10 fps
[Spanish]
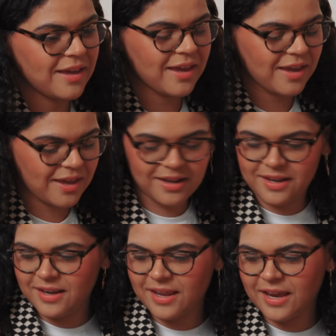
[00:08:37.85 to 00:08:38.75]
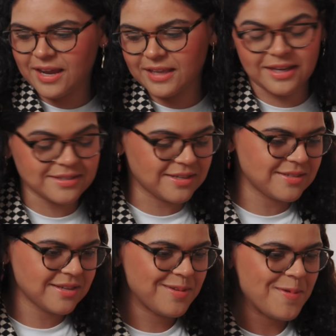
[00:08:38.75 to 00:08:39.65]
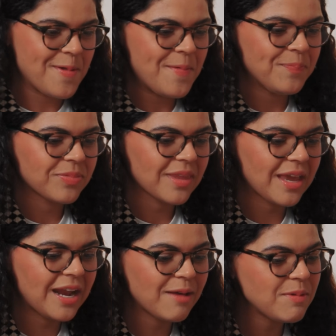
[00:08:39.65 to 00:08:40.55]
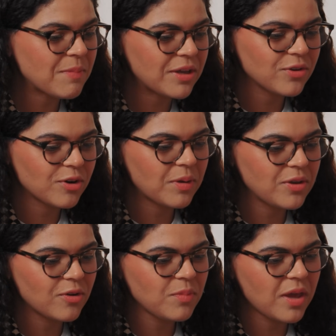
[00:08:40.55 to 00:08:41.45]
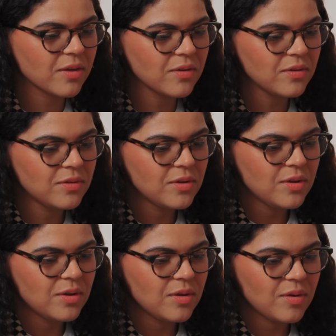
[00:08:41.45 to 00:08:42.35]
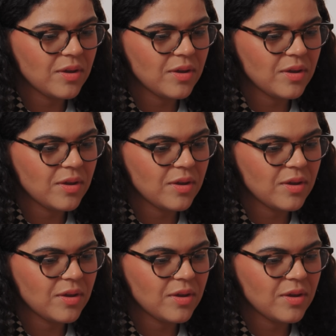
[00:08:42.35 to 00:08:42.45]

en, el, en el catarsis. Era mi mayor, mayor miedo. Ay, qué horrible